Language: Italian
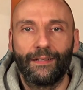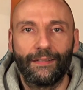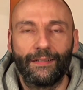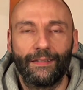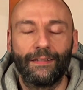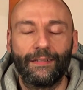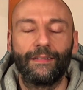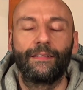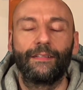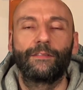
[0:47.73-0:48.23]

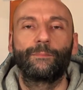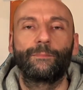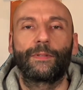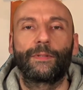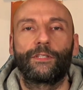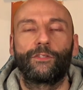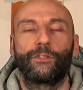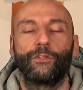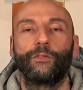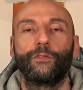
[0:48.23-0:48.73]
eh,
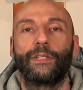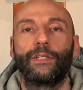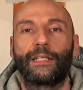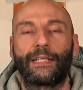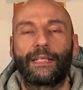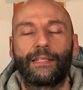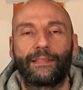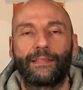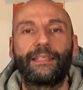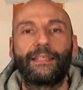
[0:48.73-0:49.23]

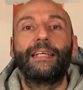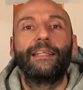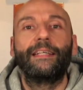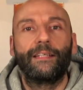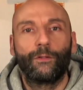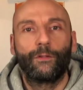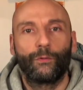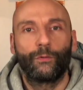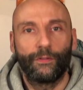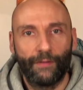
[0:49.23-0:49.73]
l'espressione chiedi
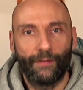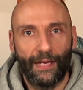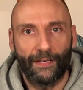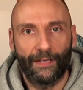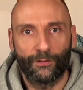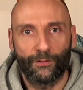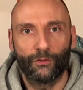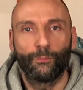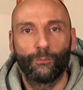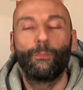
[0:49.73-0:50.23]

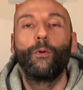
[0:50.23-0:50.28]
all'universo,